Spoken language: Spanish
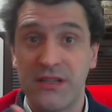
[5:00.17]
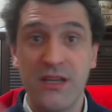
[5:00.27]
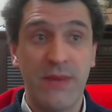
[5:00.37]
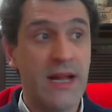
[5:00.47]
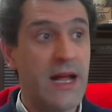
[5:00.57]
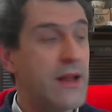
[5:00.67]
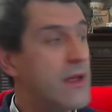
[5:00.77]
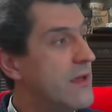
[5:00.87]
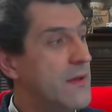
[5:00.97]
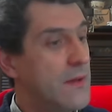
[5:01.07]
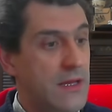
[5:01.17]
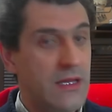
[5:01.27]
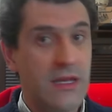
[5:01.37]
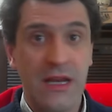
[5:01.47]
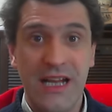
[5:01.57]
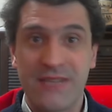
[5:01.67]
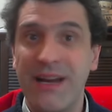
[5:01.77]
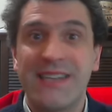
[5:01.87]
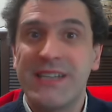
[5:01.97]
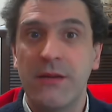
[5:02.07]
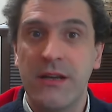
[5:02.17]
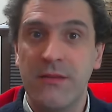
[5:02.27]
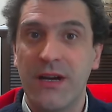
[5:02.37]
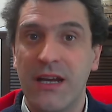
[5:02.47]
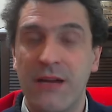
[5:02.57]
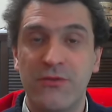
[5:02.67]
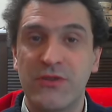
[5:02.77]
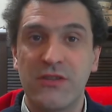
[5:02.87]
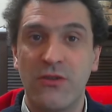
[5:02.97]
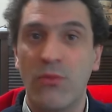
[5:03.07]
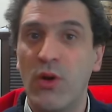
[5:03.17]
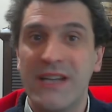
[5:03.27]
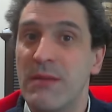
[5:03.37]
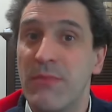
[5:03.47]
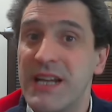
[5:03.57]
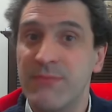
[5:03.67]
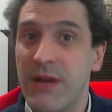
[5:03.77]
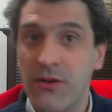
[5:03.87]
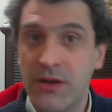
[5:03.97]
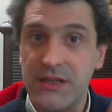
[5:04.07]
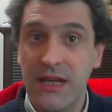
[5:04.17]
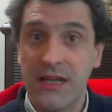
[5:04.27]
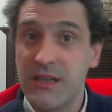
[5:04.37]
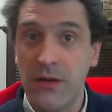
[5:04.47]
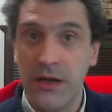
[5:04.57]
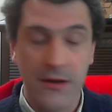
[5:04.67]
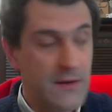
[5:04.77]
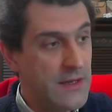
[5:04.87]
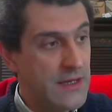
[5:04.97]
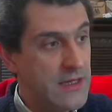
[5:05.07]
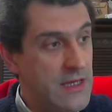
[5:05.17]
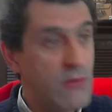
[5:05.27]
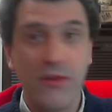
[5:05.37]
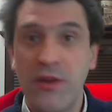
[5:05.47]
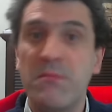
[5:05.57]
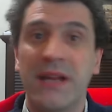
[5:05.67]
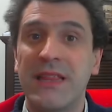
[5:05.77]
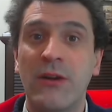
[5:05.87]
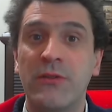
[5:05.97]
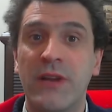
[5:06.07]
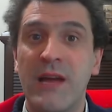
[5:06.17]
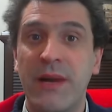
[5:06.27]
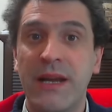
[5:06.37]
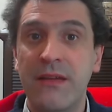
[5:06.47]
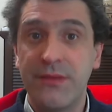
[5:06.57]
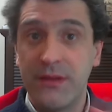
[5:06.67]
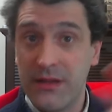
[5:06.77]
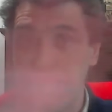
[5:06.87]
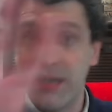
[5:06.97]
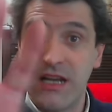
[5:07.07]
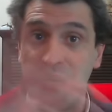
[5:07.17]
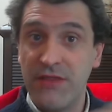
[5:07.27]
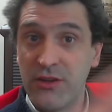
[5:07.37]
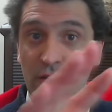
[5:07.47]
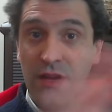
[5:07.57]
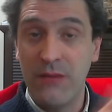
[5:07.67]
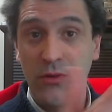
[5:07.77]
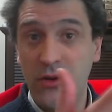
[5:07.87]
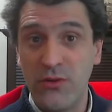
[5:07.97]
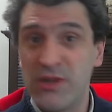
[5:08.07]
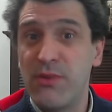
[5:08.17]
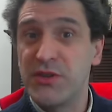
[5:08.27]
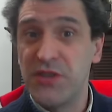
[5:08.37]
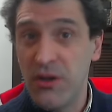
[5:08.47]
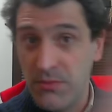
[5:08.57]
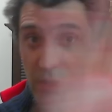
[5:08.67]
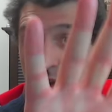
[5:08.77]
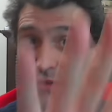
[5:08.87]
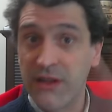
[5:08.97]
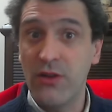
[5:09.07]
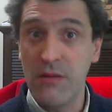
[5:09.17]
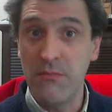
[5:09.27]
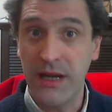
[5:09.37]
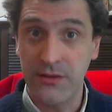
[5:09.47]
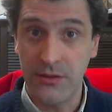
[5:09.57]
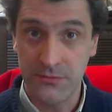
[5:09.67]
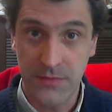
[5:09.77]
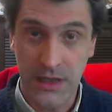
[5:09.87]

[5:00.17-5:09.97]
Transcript: a disparar y las balas se ven, imaginamos que son bolas de plasma o lo que sea que se ven. Y cuando impactan contra la pared, tienes el efecto de, bueno, no explosión, pero el efecto del impacto.